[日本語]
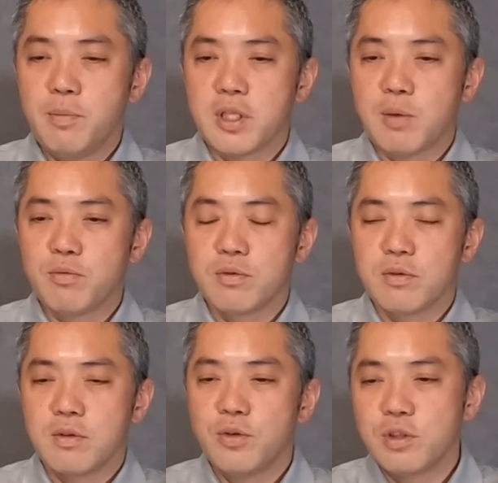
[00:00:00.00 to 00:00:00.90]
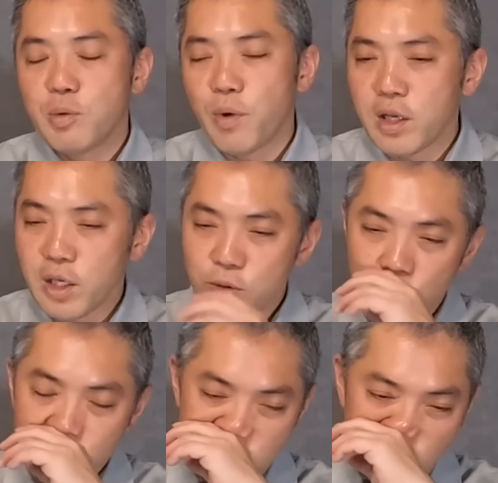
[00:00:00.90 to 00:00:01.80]
今多分譲ってもらわない
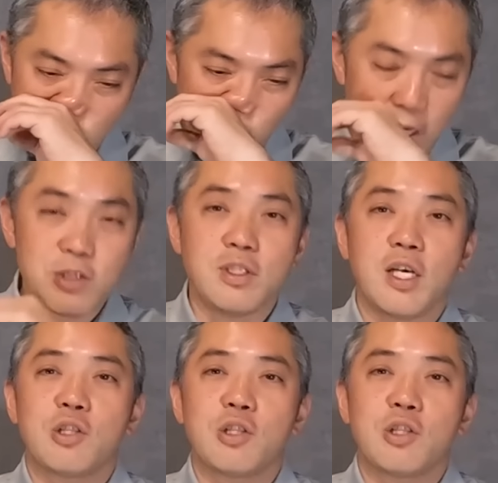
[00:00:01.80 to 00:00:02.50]
と絶対後悔する